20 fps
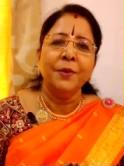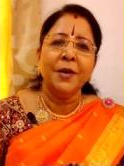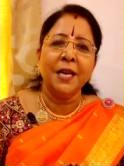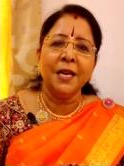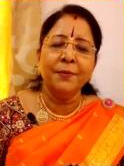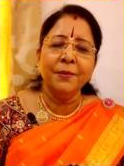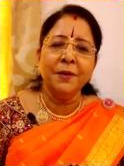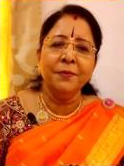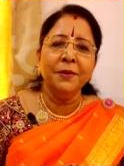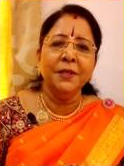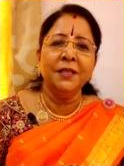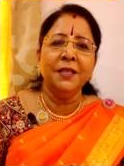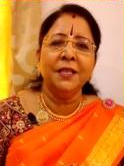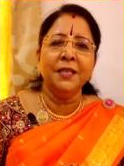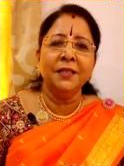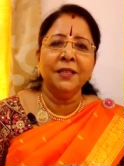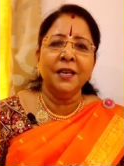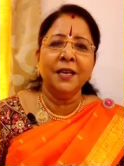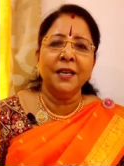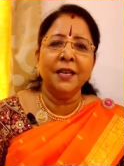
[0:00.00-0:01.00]
பரமமித்ர
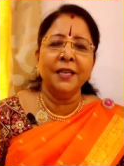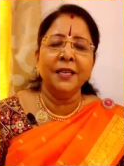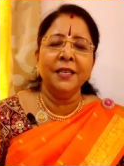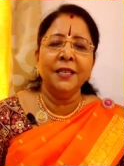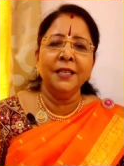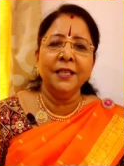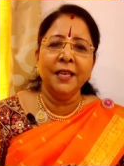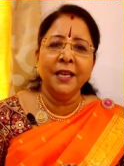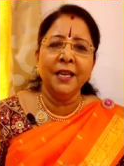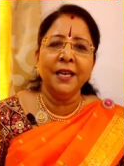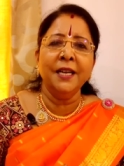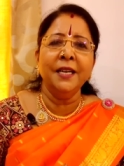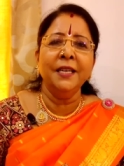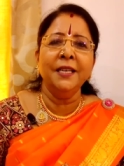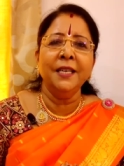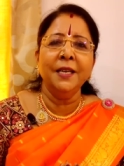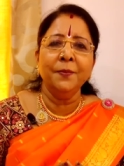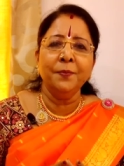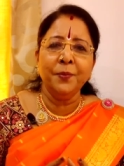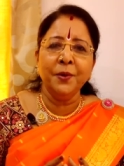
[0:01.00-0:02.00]
தாரை இதையெல்லாம்
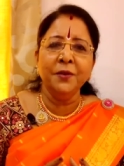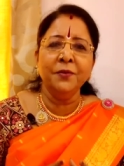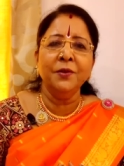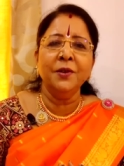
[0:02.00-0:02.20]
நீங்கள் எப்படி